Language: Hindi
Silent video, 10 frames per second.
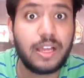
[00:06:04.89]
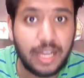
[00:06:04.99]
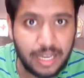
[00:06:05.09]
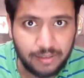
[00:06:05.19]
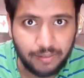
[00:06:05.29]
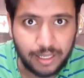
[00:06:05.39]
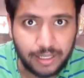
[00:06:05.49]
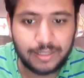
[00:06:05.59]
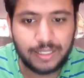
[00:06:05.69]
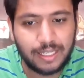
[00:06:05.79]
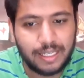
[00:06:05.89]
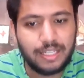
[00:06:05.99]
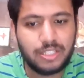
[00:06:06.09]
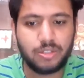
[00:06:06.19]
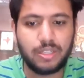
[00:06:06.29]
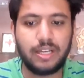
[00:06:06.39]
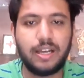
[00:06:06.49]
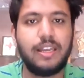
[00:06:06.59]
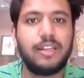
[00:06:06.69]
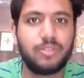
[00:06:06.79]
गाने वाला ठीक है ना जो एक
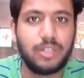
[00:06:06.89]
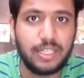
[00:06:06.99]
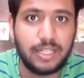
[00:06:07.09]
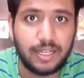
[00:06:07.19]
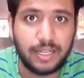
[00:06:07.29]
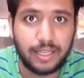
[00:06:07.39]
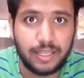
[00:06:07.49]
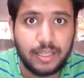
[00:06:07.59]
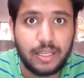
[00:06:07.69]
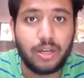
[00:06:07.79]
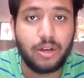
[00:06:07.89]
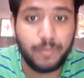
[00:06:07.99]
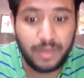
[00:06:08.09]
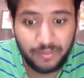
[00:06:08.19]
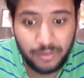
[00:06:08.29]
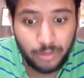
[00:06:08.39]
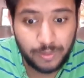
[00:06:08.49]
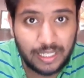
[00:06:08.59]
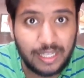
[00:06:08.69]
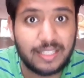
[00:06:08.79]
कला नहीं गाना है और मेरा वीडियो
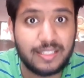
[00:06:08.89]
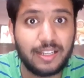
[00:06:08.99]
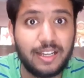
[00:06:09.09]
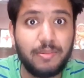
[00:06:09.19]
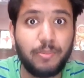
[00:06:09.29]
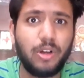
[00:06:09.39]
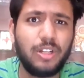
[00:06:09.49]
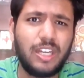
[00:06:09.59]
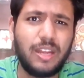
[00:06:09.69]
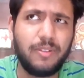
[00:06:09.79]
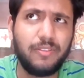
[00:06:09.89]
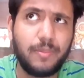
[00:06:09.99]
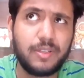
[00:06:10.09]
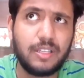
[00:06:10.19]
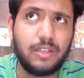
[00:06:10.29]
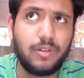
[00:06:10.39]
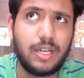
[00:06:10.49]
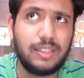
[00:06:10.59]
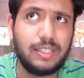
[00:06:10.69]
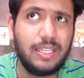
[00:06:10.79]
बताइए कैसा लगा मैं बहुत टाइम बाद वापस आया हूँ आई
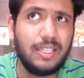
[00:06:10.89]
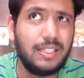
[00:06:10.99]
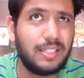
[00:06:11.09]
थिंक